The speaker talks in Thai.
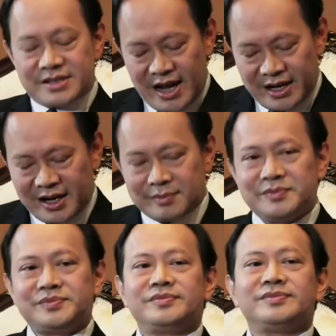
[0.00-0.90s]
แล้ว เศรษฐกิ
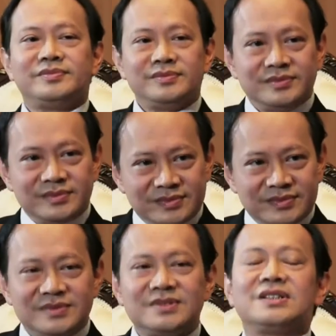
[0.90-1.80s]
จโตไป
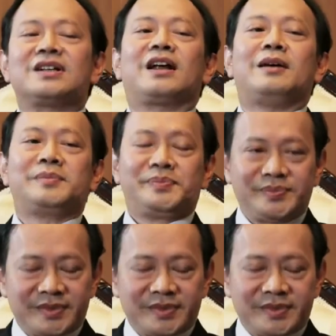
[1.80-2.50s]
ไกลมากแล้ว